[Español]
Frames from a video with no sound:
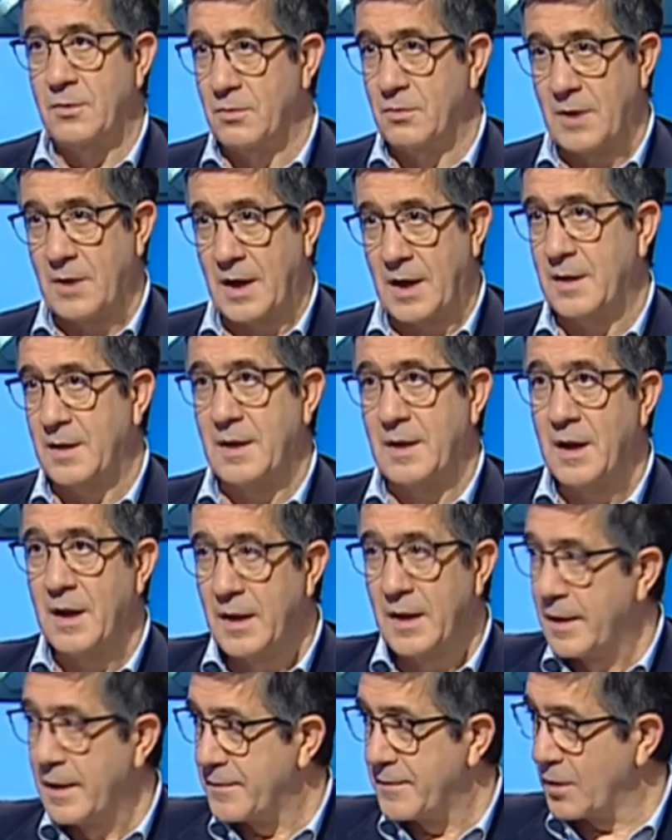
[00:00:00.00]
de una agenda
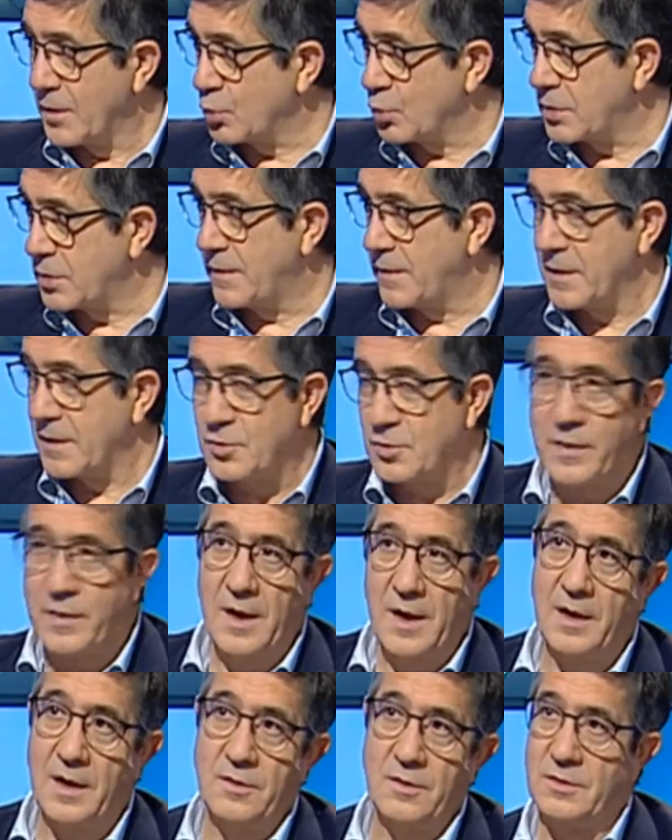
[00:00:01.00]
de justicia
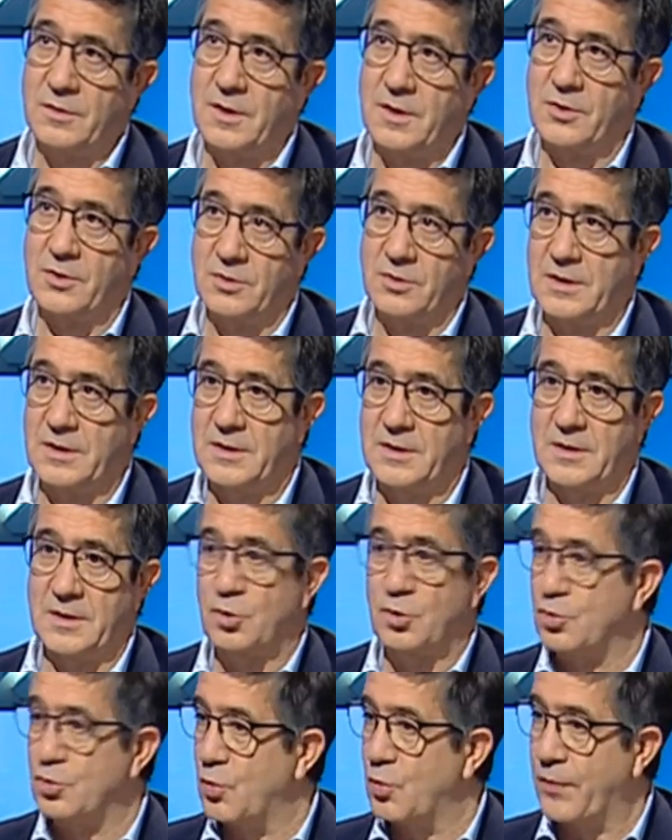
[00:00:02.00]
social y de otras cosas, es de
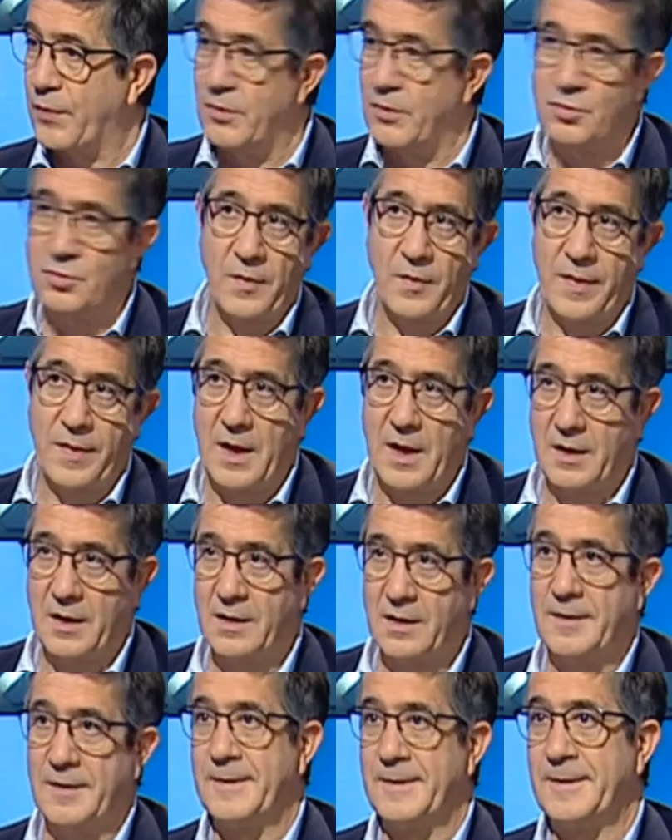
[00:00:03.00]
construcción social.
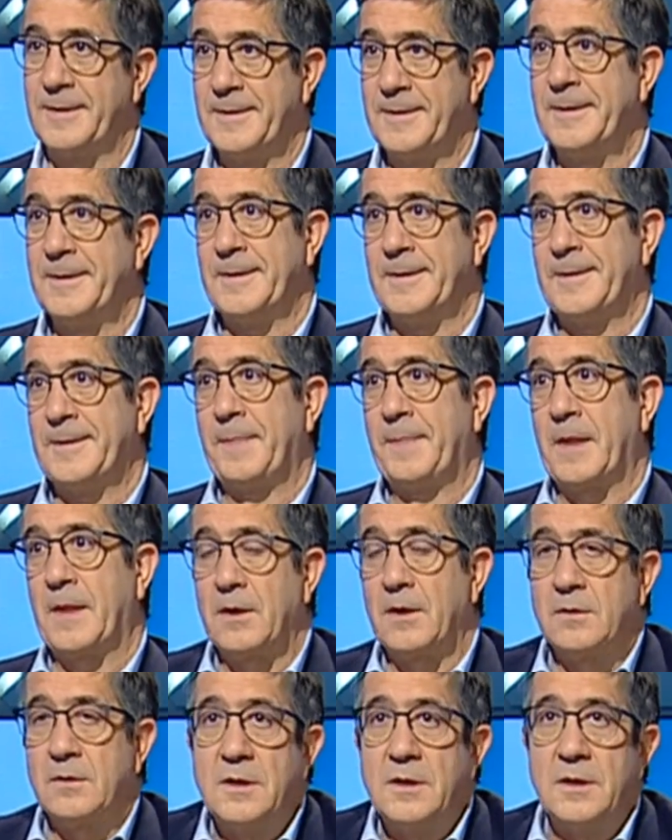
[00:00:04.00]

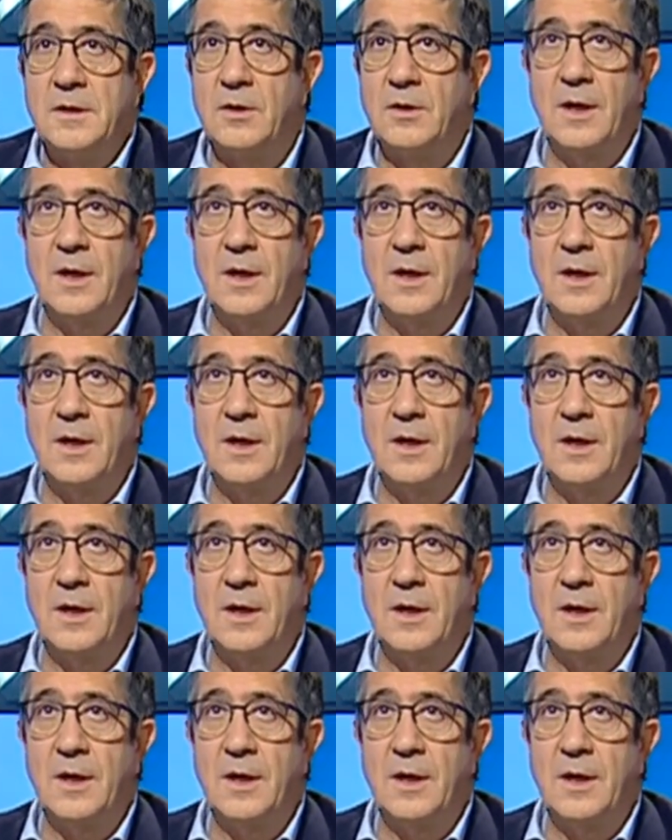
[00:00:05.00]
Claro, sí, lo